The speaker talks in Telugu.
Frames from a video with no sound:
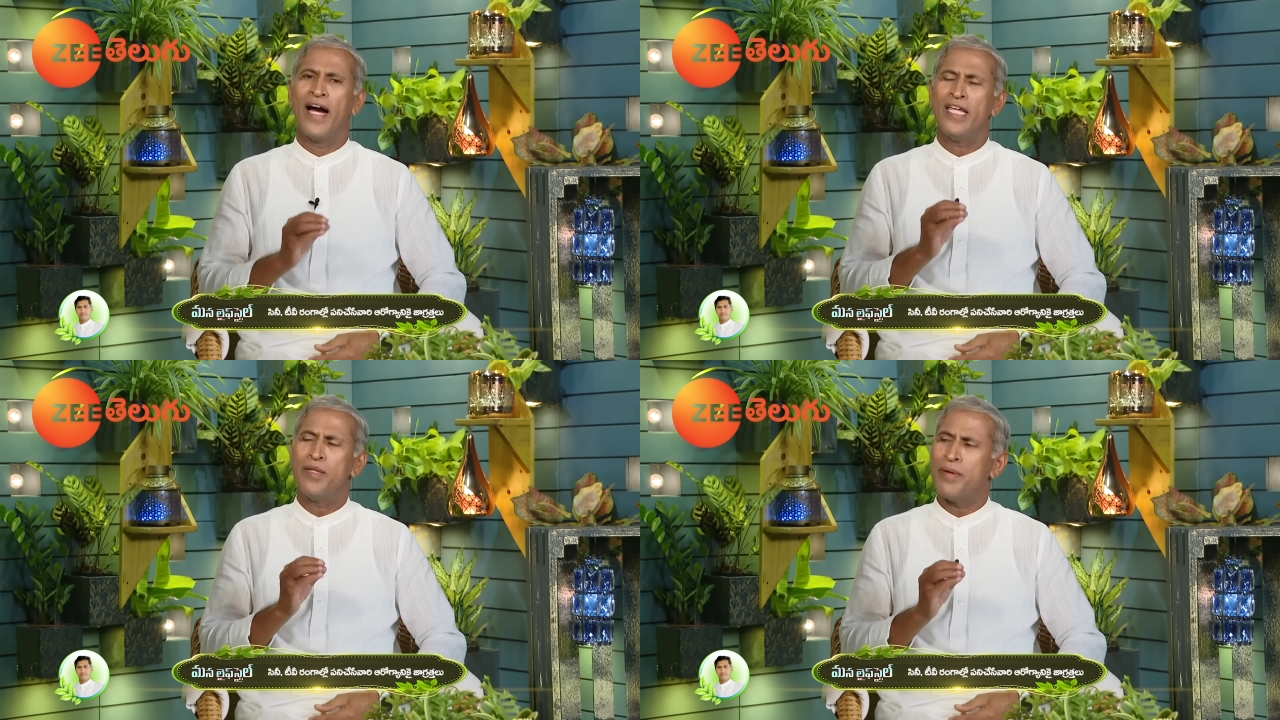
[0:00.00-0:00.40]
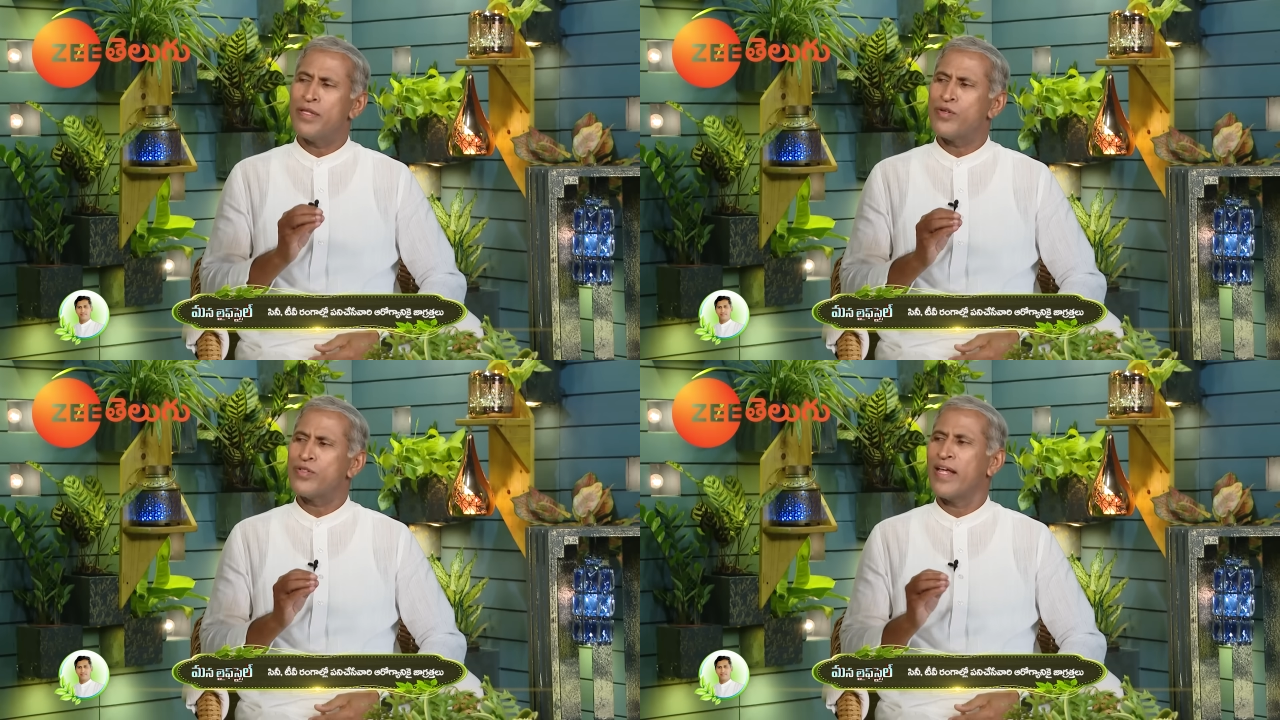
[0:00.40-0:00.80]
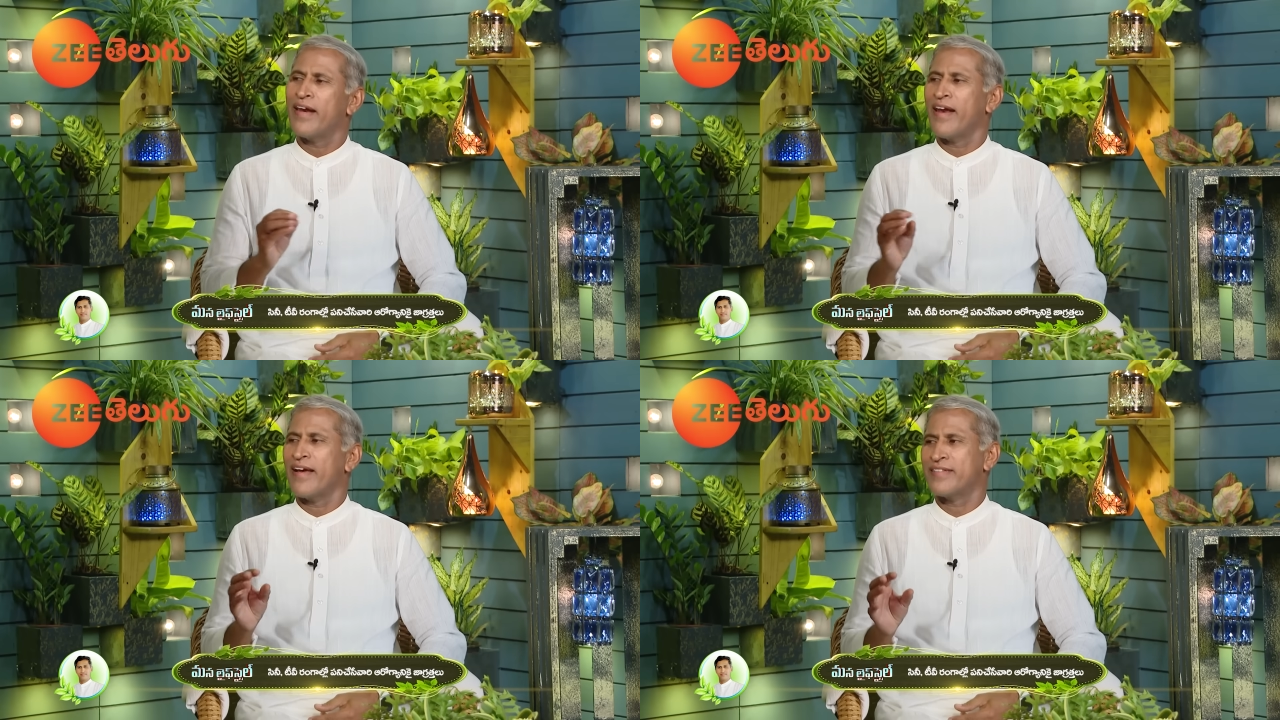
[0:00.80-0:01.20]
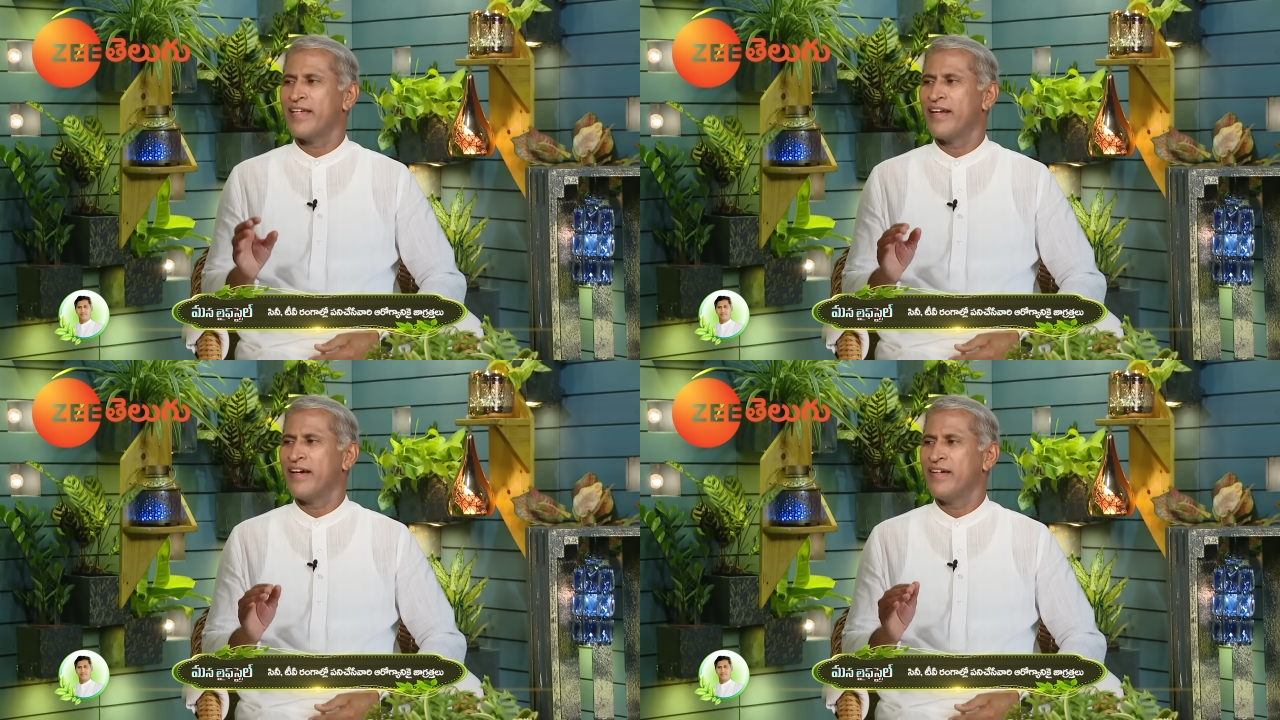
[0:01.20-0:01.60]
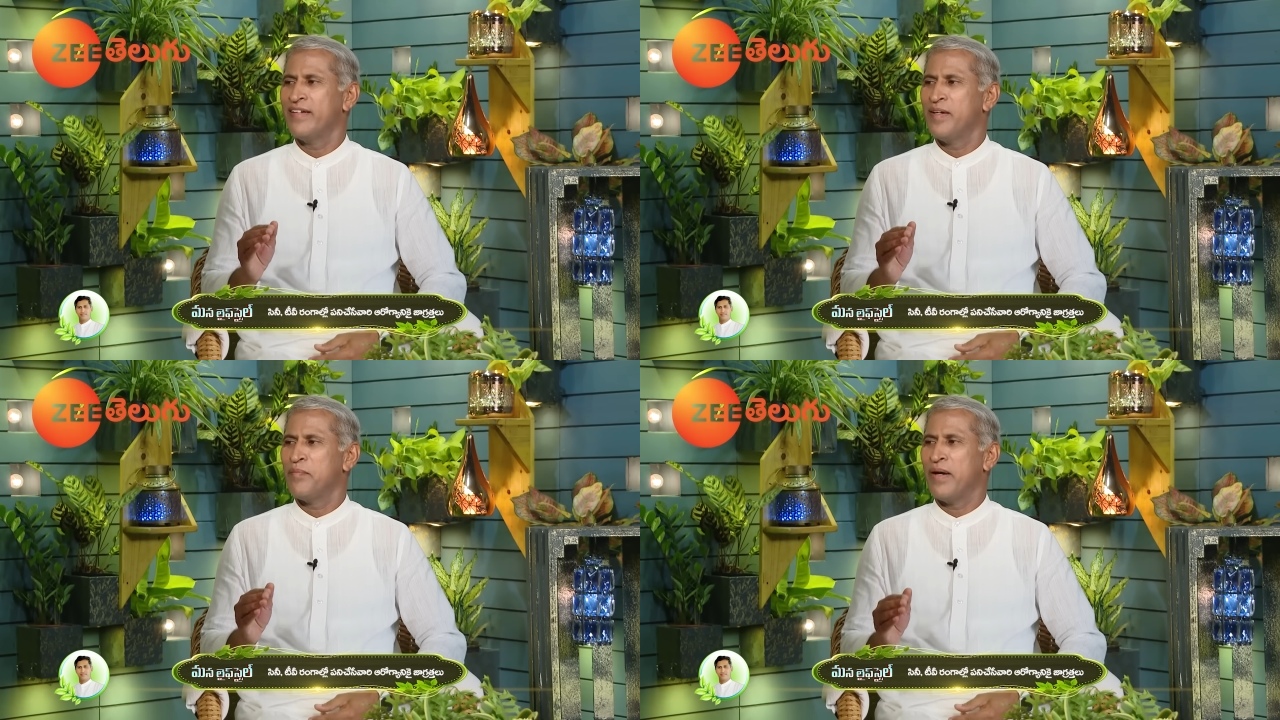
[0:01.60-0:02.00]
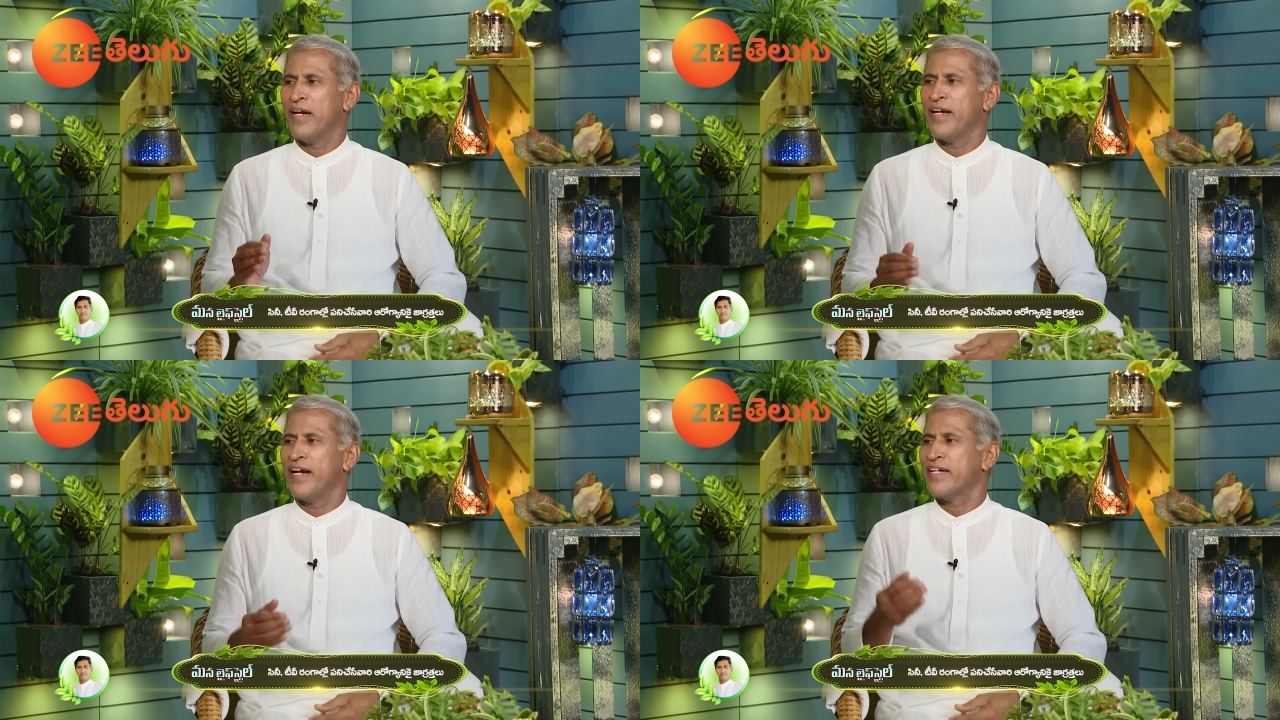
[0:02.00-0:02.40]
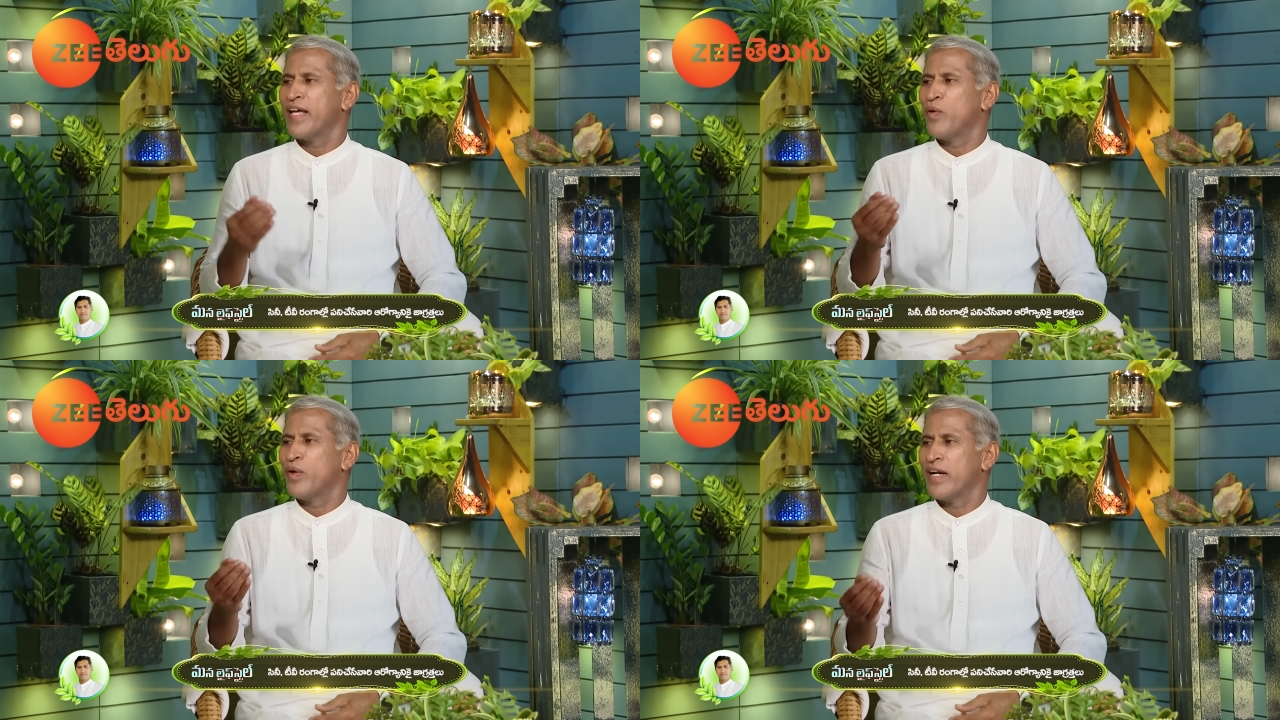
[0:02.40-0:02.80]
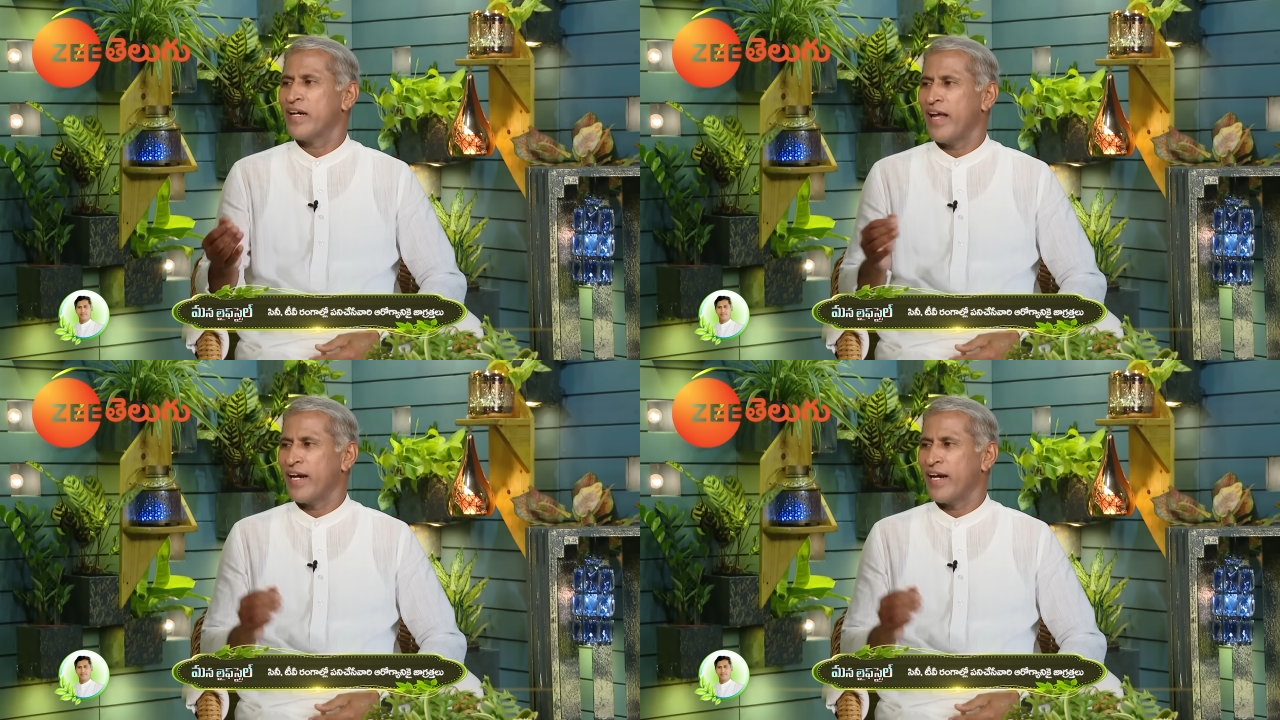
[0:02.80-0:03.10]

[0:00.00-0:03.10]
ఐదు పది నిమిషాలు రిలాక్స్ అయినా మళ్ళీ గంట రెండు గంటలు